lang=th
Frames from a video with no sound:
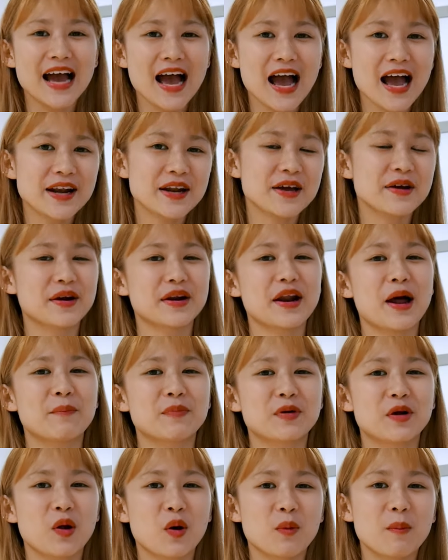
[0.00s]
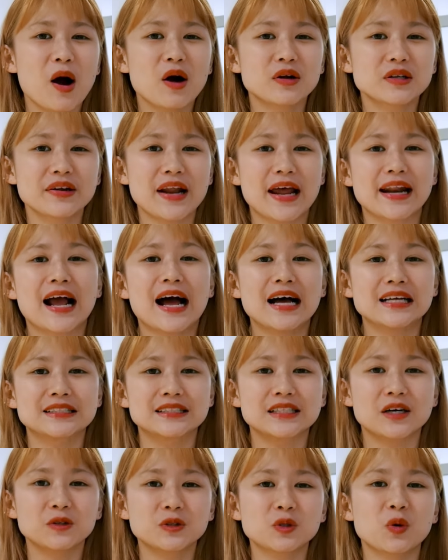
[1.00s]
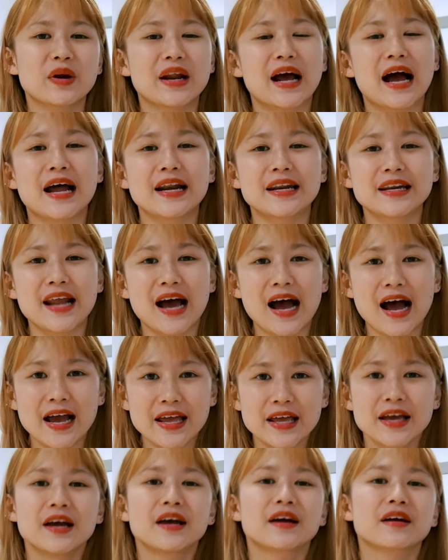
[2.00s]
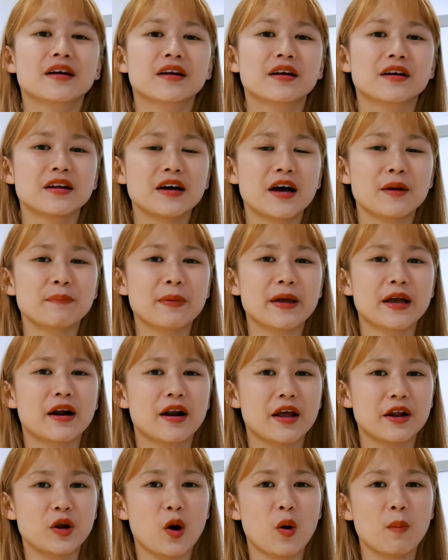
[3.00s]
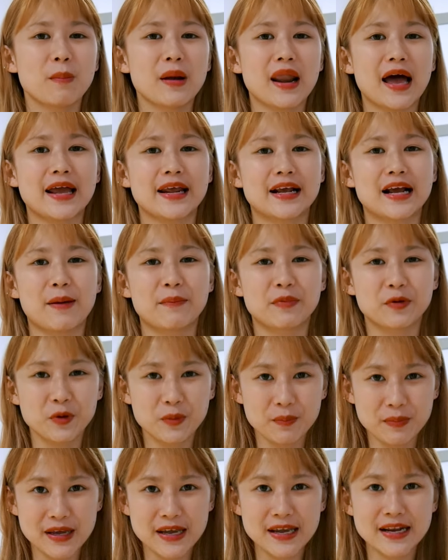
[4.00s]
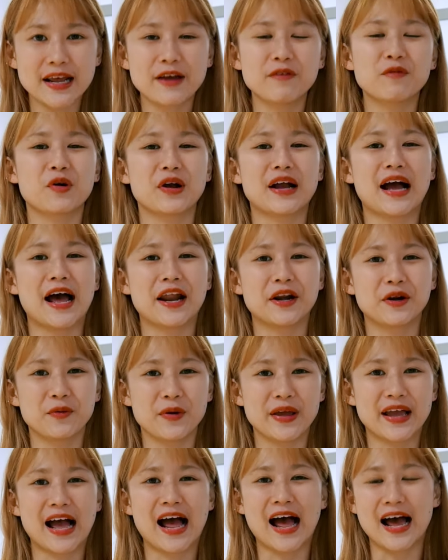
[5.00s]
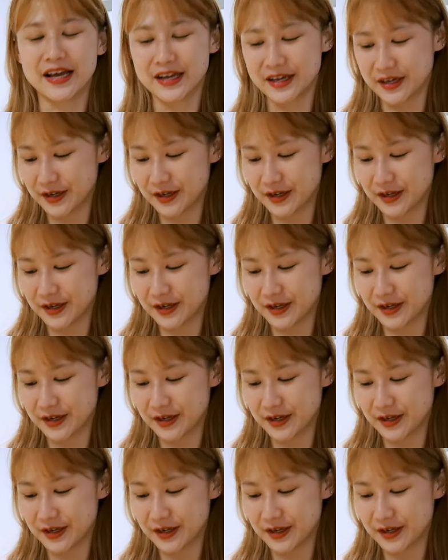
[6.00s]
แค่ในระดับ global เท่านั้นค่ะเจ้าตัวนะคะได้เคลื่อนไปกระทบไหล่กับรุ่นพี่ในวงการด้วยค่ะ